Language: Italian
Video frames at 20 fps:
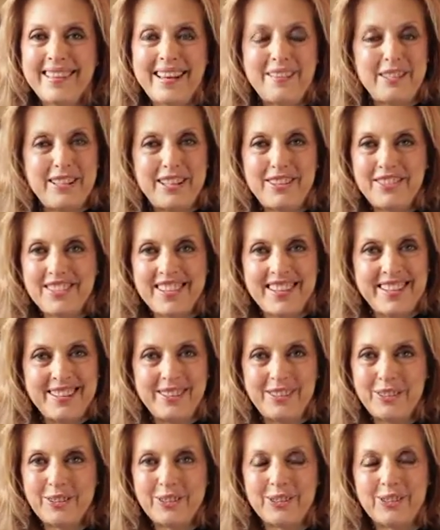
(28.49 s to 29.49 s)
che avete
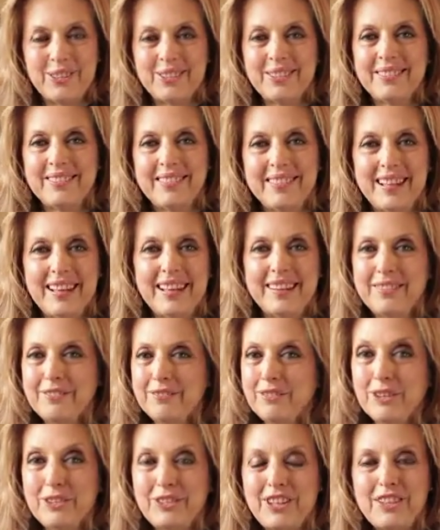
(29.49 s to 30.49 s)
scritto la
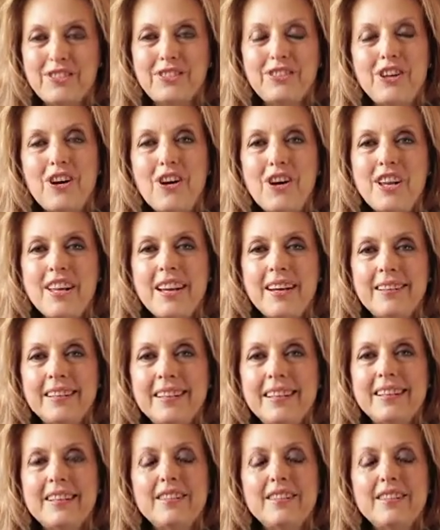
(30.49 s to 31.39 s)
vostra storia,